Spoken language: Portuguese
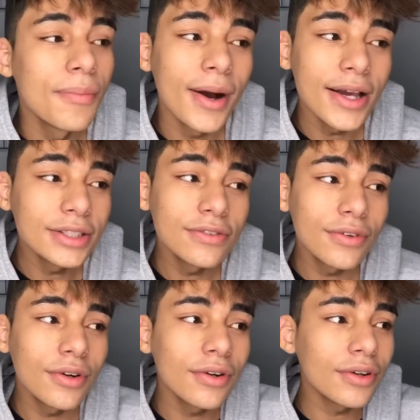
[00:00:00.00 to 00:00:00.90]
mas eu
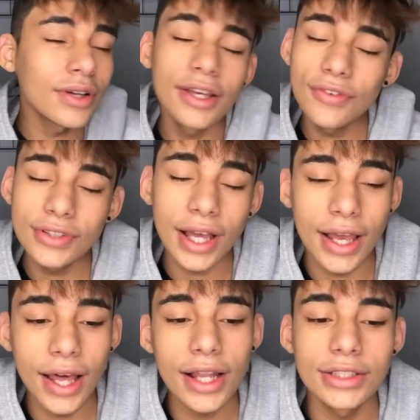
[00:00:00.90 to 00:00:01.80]
vou
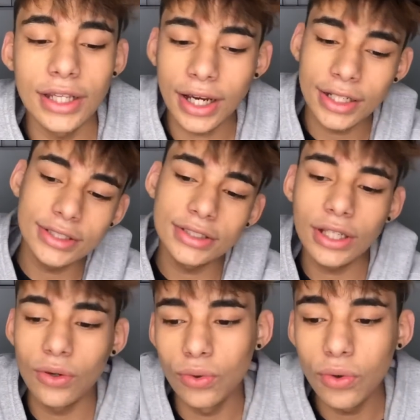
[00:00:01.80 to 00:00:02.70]
revisar elas e
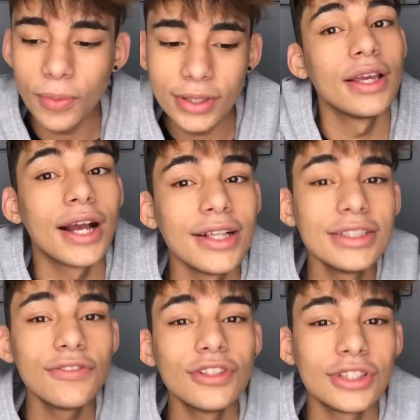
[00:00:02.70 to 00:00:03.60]
acrescentei alguma.
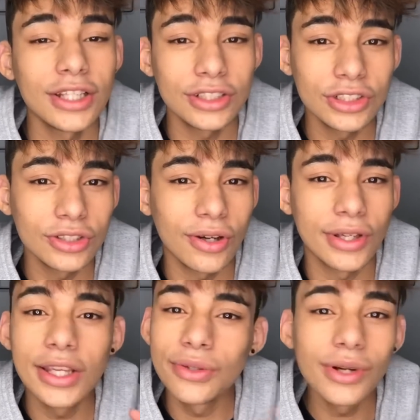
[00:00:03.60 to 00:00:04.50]
Caso esse vídeo tenha atingido
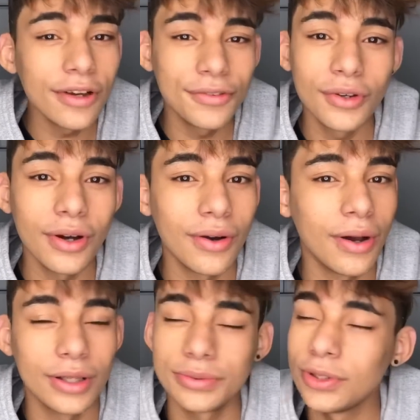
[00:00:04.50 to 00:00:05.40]
alguém que nunca
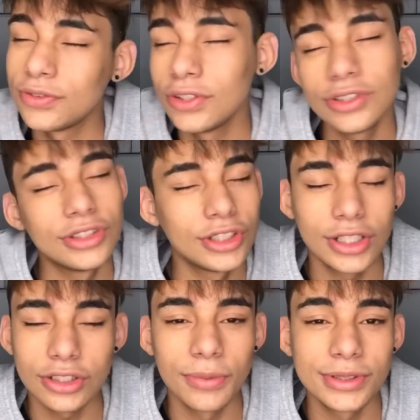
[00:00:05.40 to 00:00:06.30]
viu os meus vídeos de
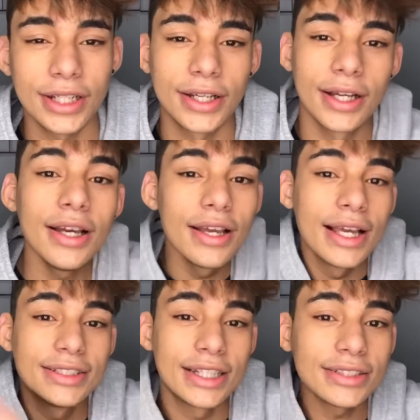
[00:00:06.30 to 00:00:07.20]
dicas sobre Instagram,
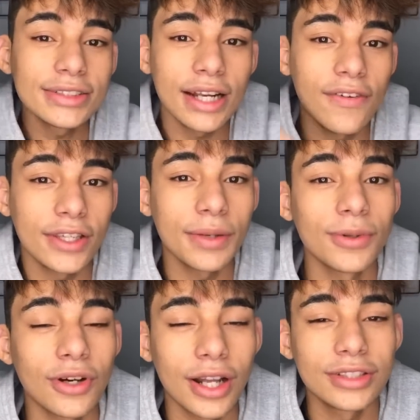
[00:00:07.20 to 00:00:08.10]
se já se inscreve aqui que
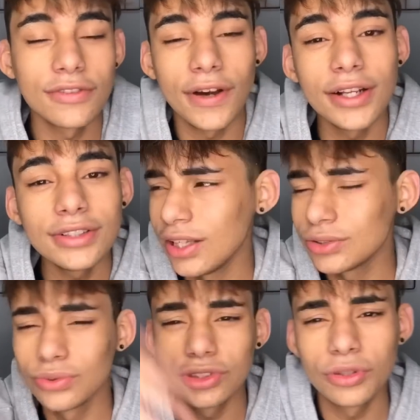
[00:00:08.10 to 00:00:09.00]
meu canal tem vários
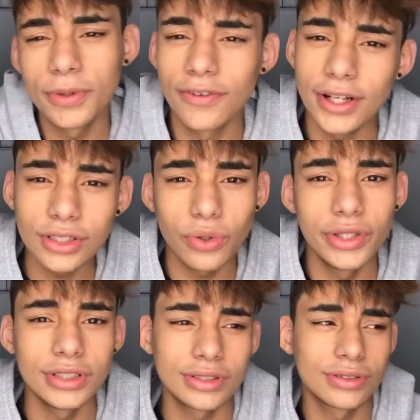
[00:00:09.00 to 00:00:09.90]
assuntos sobre várias
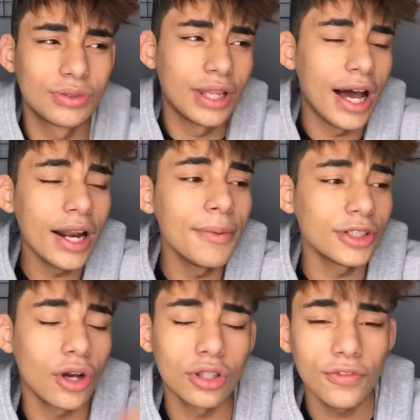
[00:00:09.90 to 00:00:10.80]
coisas.
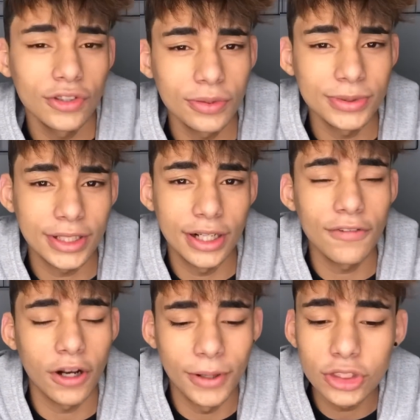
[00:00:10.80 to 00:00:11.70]
Raramente agora eu tô falando sobre Instagram,
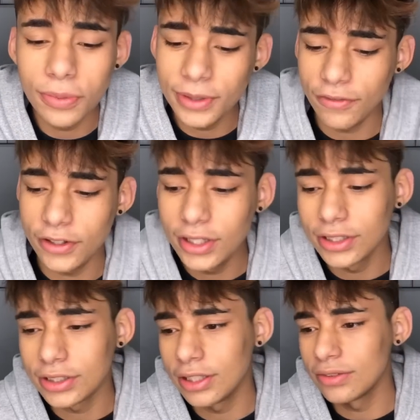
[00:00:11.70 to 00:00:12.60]
eu falo mais sobre minha
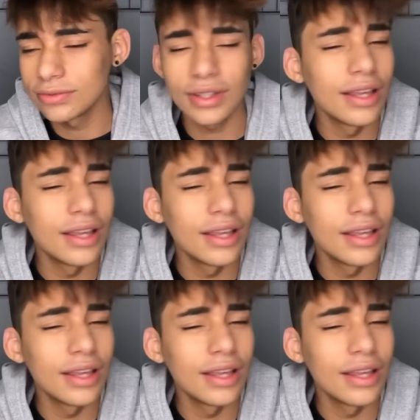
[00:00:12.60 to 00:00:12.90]
vida, tem